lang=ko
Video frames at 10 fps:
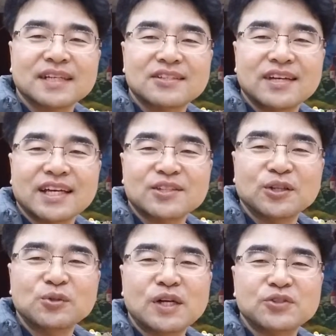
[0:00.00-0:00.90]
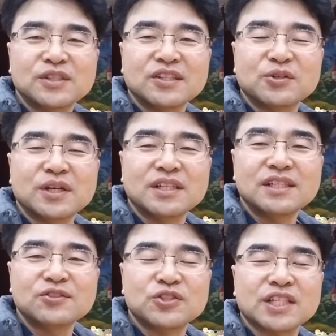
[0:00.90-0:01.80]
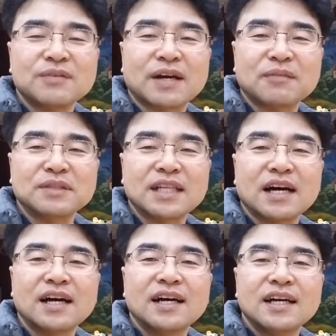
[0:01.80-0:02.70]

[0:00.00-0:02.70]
저에게 전도할 수 있는 기회를 주시기 바랍니다.